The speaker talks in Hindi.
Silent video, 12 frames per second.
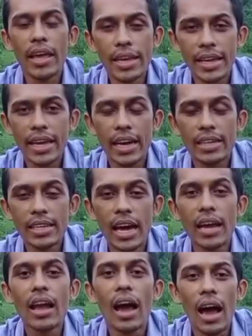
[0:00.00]
एक एक
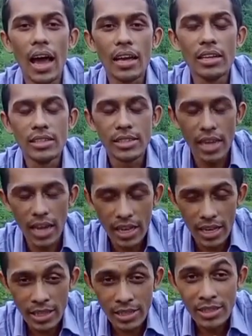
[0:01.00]
हजार आए जय
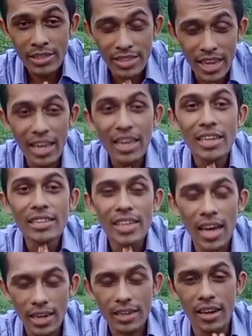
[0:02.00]
हिंद जय
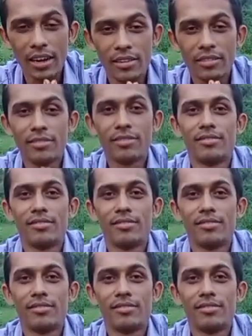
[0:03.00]
झारखंड